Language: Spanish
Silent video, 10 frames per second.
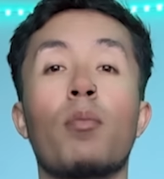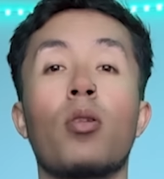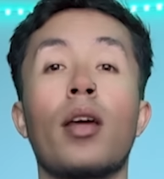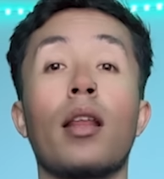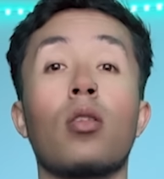
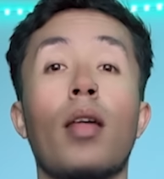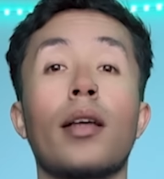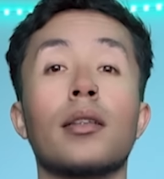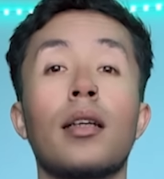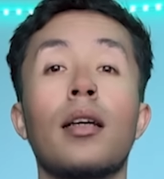poner en
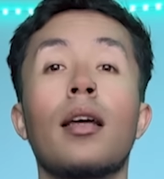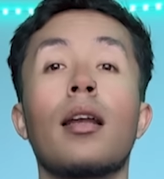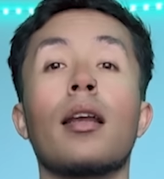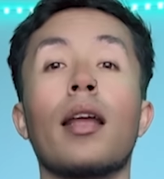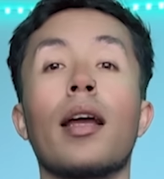todas,
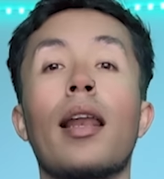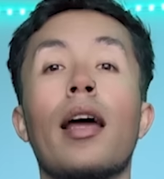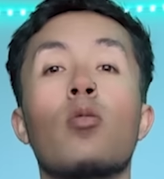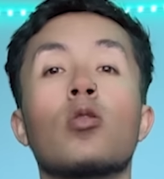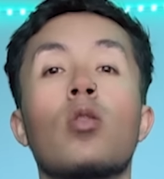
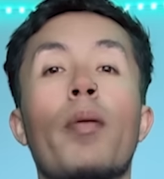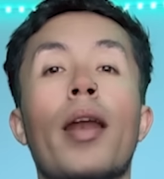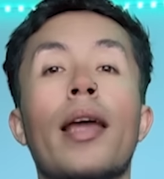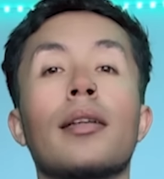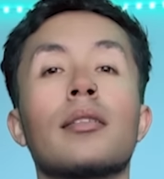regalarme un super
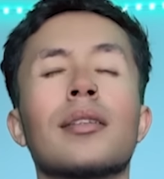like.